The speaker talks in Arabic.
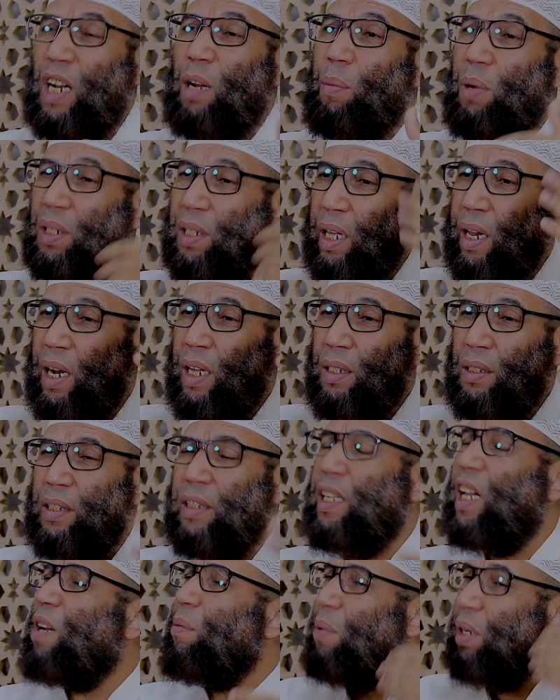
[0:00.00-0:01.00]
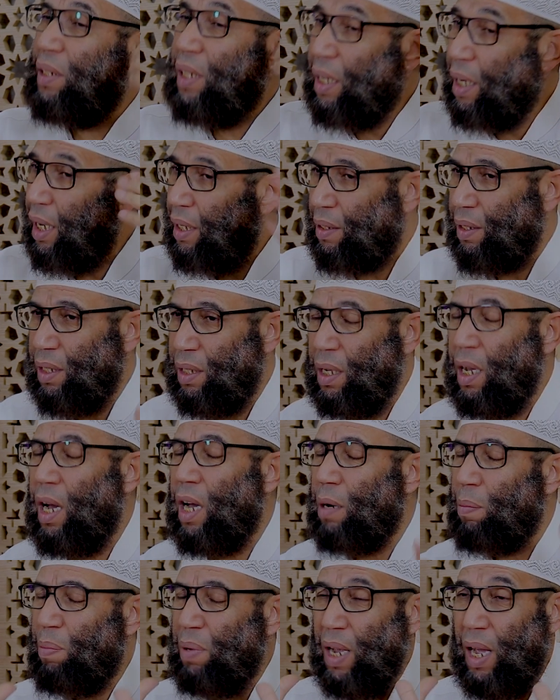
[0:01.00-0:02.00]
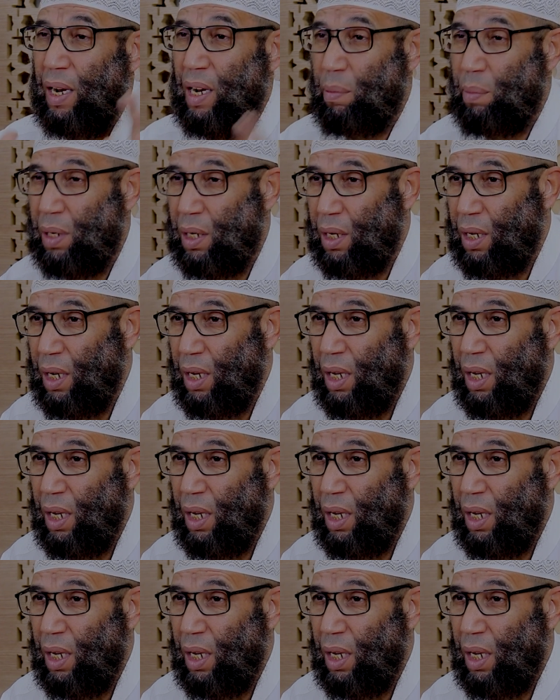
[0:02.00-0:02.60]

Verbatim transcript: رمضان رمضانات يا رب العالمين